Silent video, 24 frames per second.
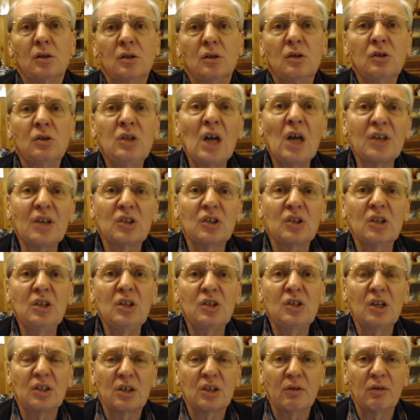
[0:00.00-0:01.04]
нас
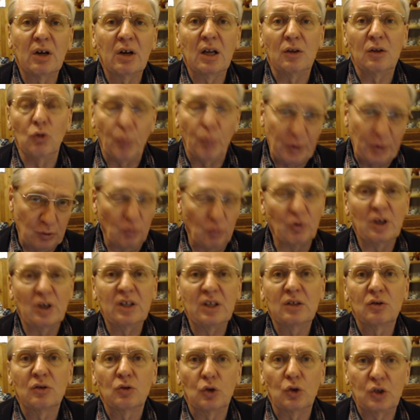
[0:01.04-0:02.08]
интересовало, ну поскольку,
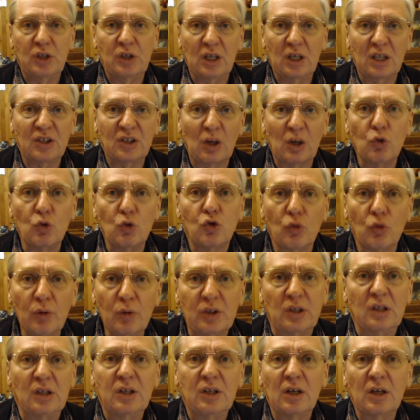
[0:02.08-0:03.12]
то есть я закончу
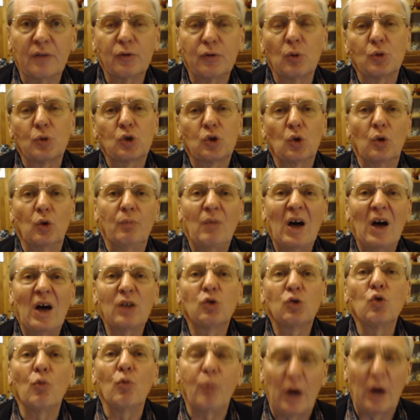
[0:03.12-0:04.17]
мысль, дело в том, что
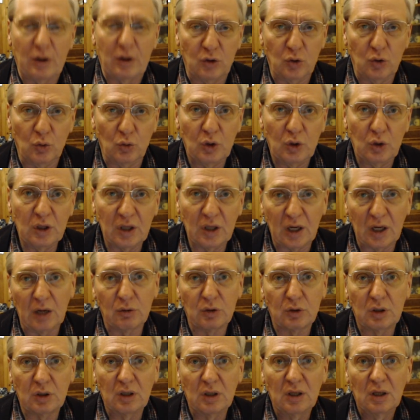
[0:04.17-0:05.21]
одну партию
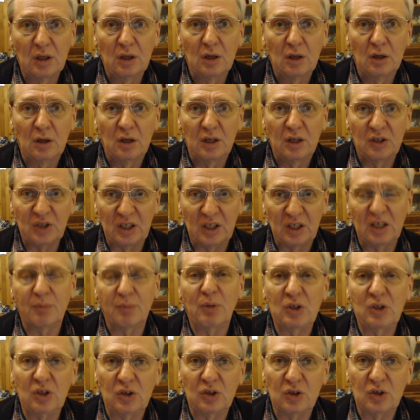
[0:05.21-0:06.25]
играют с этой
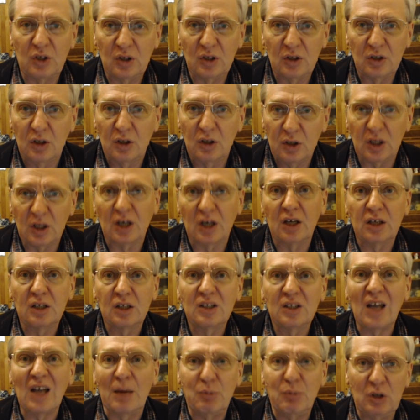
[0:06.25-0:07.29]
позиции некой
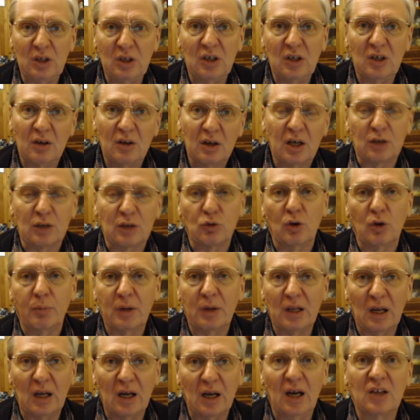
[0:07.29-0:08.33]
табии, которая
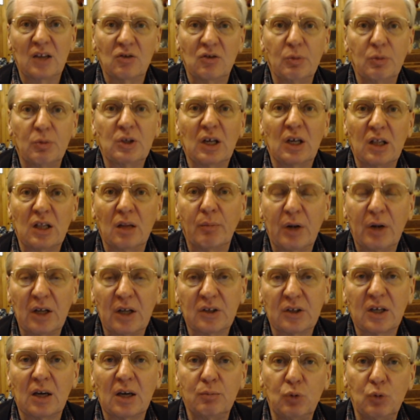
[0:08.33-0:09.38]
предлагается в обязательном
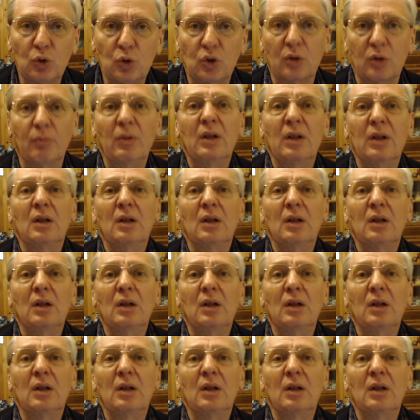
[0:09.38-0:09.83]
порядке компьютером